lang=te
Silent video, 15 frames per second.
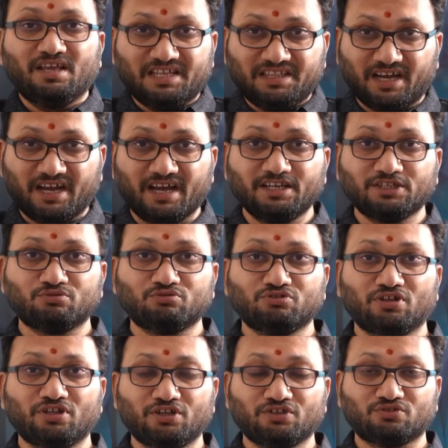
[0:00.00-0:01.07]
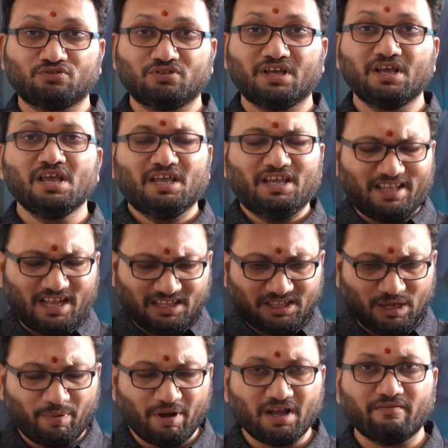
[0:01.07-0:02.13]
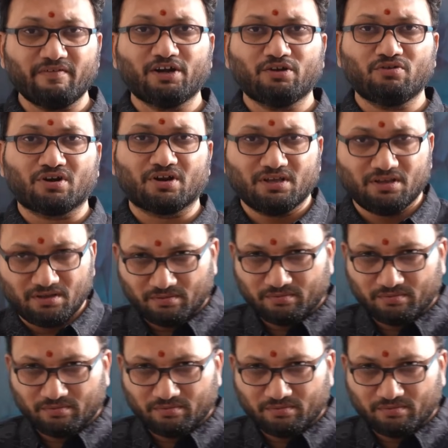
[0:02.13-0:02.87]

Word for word: ఎంత గలీజ్గుందో తెలుస్తుంది ఇదంతా పక్కకు పెట్టుండ్రి